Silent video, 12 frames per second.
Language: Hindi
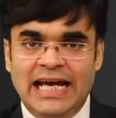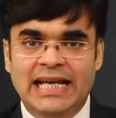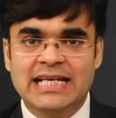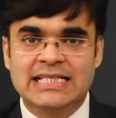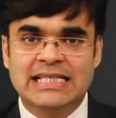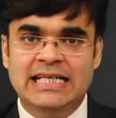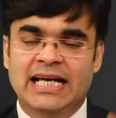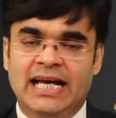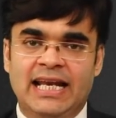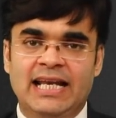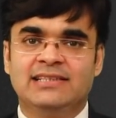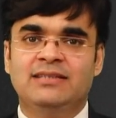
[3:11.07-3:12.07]
हैं एनएससी
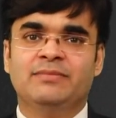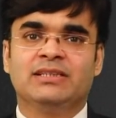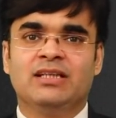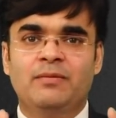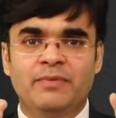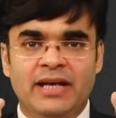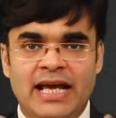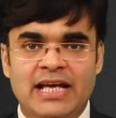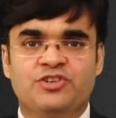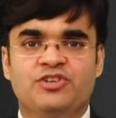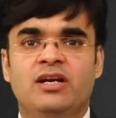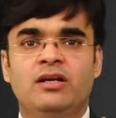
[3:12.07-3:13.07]
एनएससी मतलब
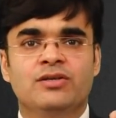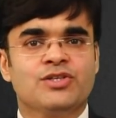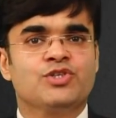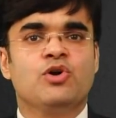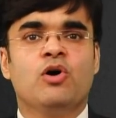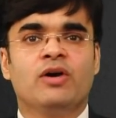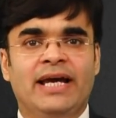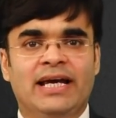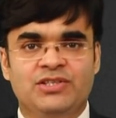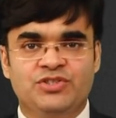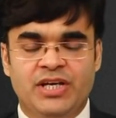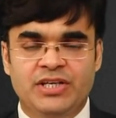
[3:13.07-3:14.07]
नेशनल स्टॉक
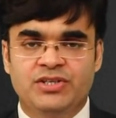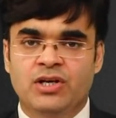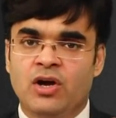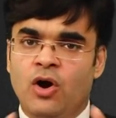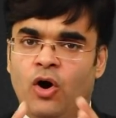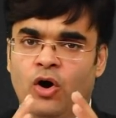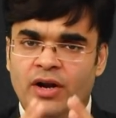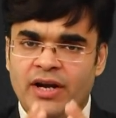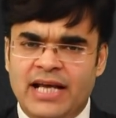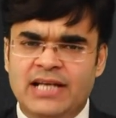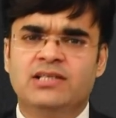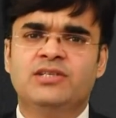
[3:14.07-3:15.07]
एक्सचेंज और
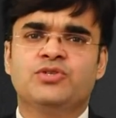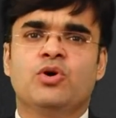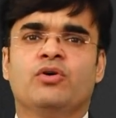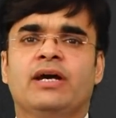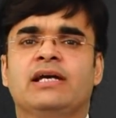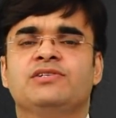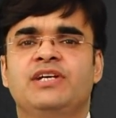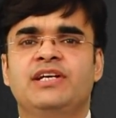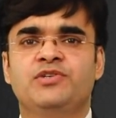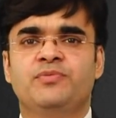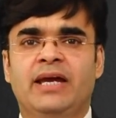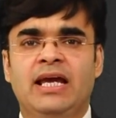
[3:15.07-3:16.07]
नेशनल स्टॉक
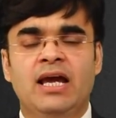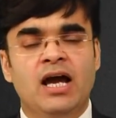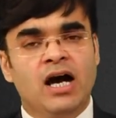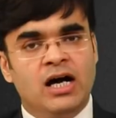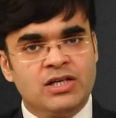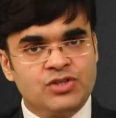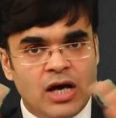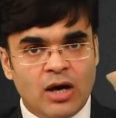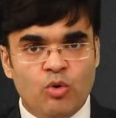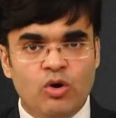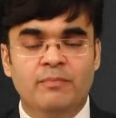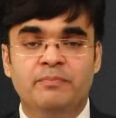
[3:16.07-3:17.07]
एक्सचेंज में
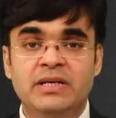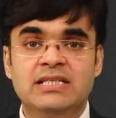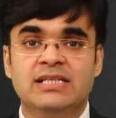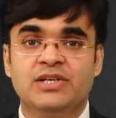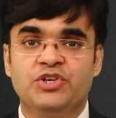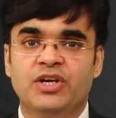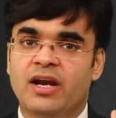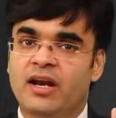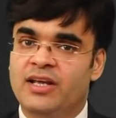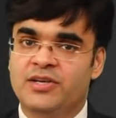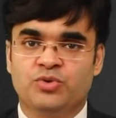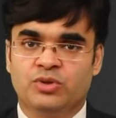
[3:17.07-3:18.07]
हज़ारों कंपनीज़ के
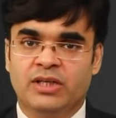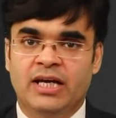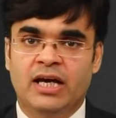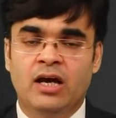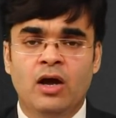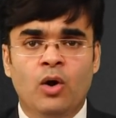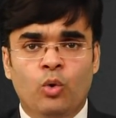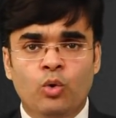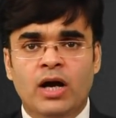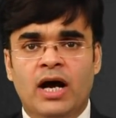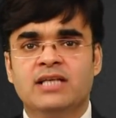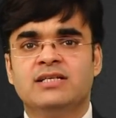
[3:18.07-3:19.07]
शेयर लिस्ट होते हैं
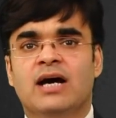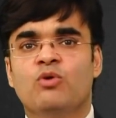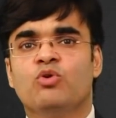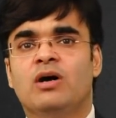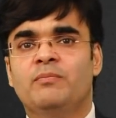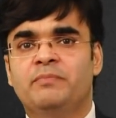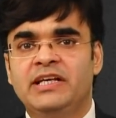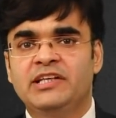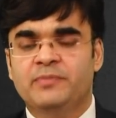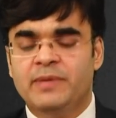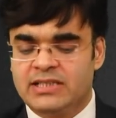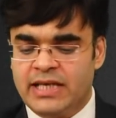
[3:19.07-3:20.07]
उन हज़ारों
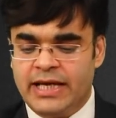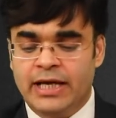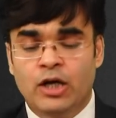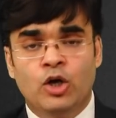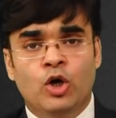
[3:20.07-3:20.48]
कंपनीज़ में से